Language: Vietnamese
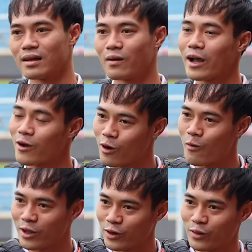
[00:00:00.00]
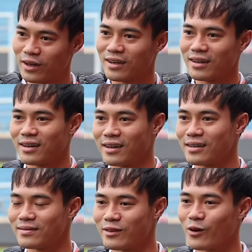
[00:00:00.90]
Ok, có cống hiến cho đội.
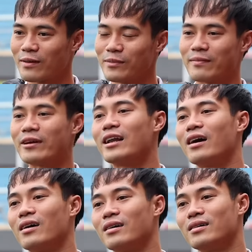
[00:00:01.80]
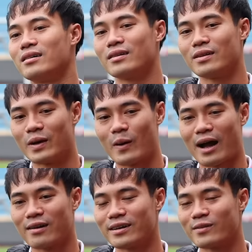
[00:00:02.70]
Ok, mình nghĩ là
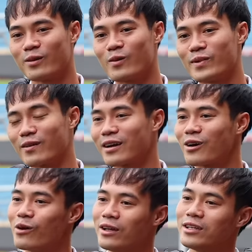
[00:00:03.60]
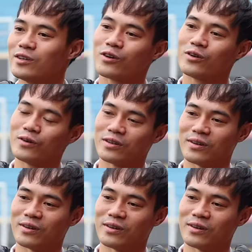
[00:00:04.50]
wow, đến cuối cùng mình cũng đã cống hiến gì đó cho đội